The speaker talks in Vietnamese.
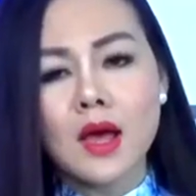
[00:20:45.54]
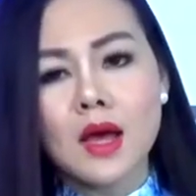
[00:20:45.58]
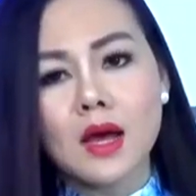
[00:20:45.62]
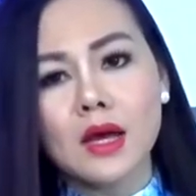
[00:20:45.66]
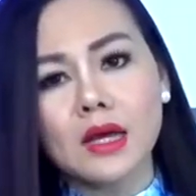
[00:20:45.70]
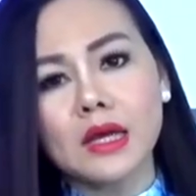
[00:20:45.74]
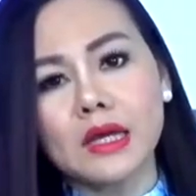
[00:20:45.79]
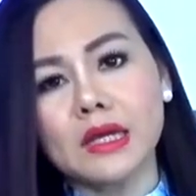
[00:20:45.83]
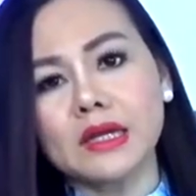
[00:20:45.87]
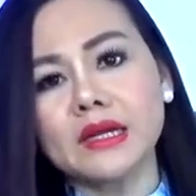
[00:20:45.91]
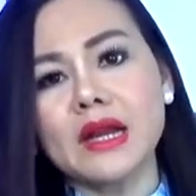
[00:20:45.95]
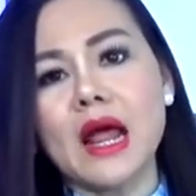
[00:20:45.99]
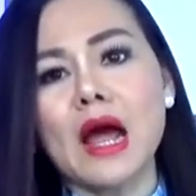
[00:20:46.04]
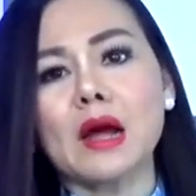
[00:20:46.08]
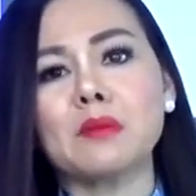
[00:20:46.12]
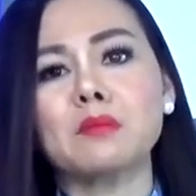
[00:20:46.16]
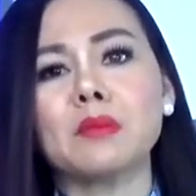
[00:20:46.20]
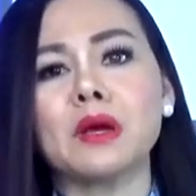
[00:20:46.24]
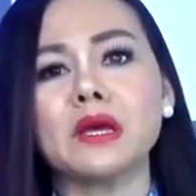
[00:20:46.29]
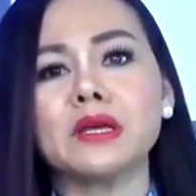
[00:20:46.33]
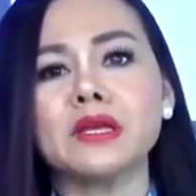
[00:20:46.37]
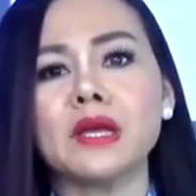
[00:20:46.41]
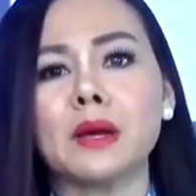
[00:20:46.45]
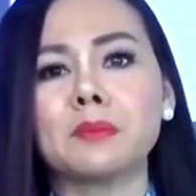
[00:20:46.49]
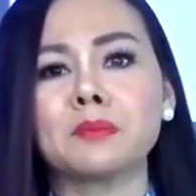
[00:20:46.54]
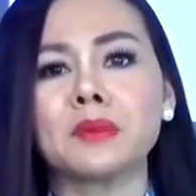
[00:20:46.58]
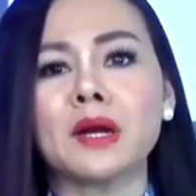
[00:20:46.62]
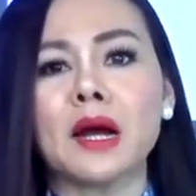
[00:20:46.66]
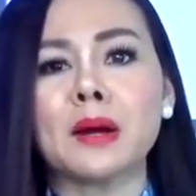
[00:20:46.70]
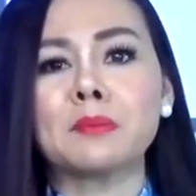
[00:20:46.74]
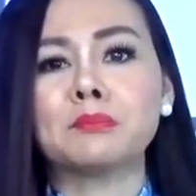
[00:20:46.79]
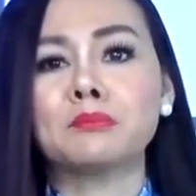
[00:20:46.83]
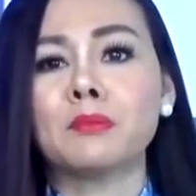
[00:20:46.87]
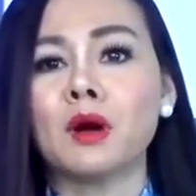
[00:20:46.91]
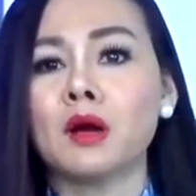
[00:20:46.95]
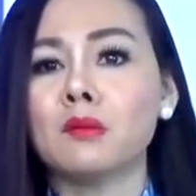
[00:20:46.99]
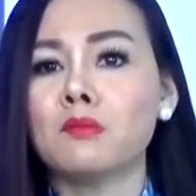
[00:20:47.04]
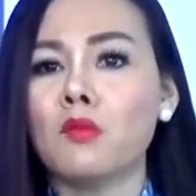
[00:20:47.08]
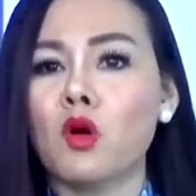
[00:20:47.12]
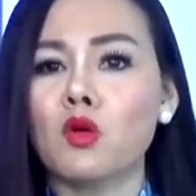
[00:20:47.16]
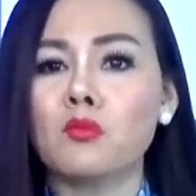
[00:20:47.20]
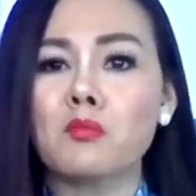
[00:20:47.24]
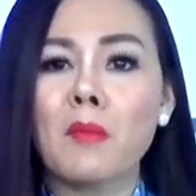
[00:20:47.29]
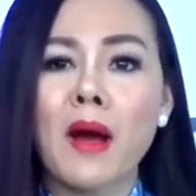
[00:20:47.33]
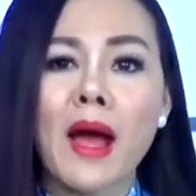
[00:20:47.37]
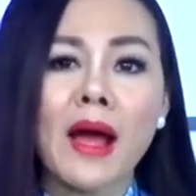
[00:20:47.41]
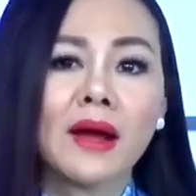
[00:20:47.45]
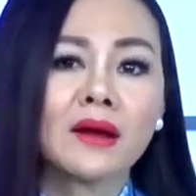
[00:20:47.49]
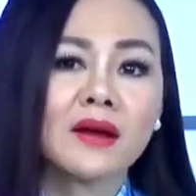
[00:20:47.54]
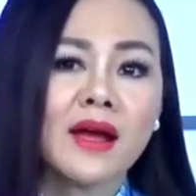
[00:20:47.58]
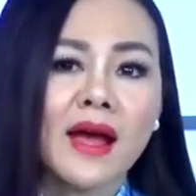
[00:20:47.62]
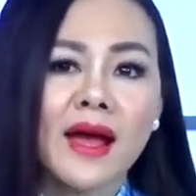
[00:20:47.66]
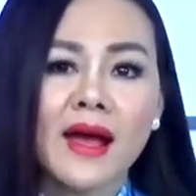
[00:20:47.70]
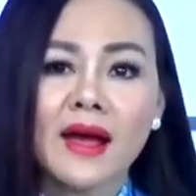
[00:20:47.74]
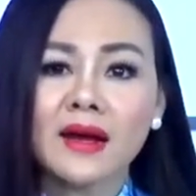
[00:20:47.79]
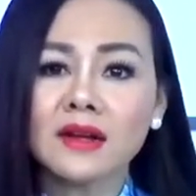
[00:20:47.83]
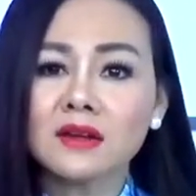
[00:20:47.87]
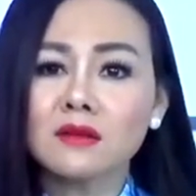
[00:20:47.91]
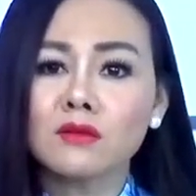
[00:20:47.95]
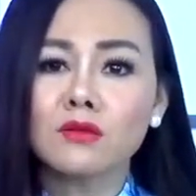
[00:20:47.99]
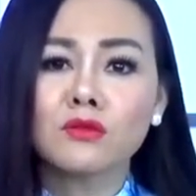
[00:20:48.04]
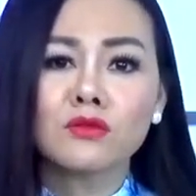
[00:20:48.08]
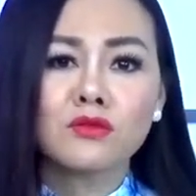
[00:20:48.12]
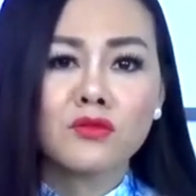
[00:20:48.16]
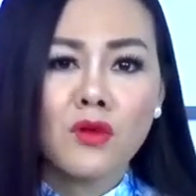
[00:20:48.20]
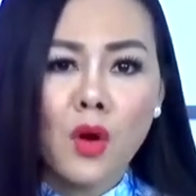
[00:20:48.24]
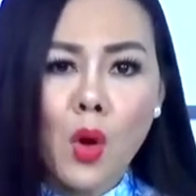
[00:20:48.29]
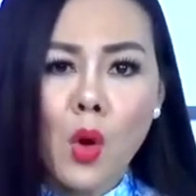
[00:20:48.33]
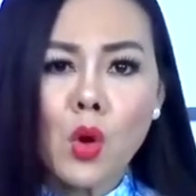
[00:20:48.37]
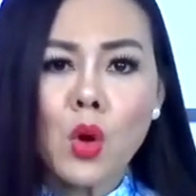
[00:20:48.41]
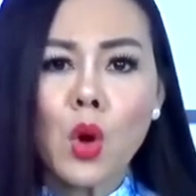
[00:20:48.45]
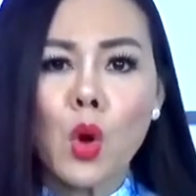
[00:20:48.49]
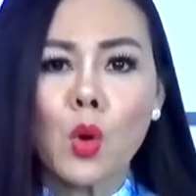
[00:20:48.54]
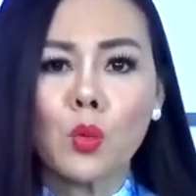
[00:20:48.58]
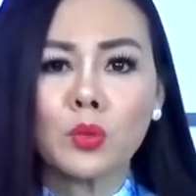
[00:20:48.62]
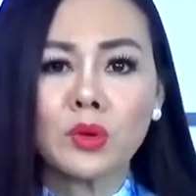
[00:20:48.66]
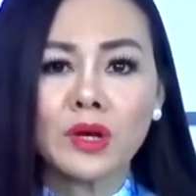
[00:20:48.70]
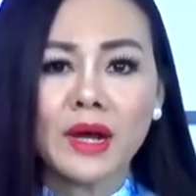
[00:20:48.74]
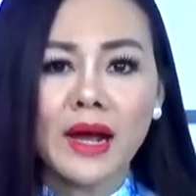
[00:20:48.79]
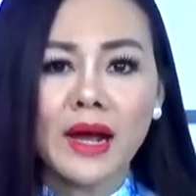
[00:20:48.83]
hiện đang bị giam cầm bởi một bản án vô cùng